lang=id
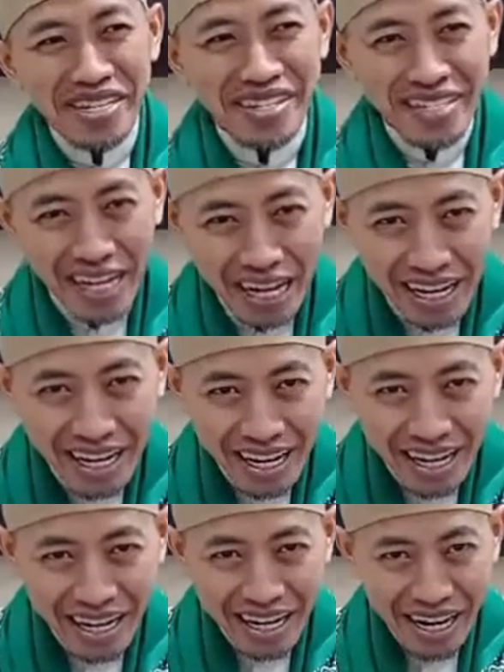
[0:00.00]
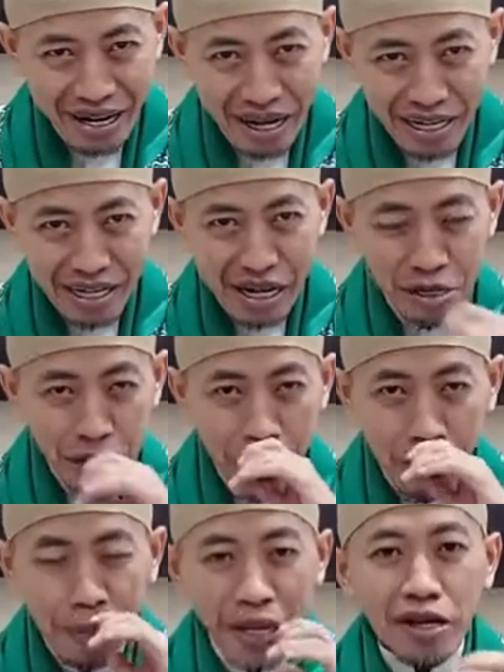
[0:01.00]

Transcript: Ya? Allahu Akbar.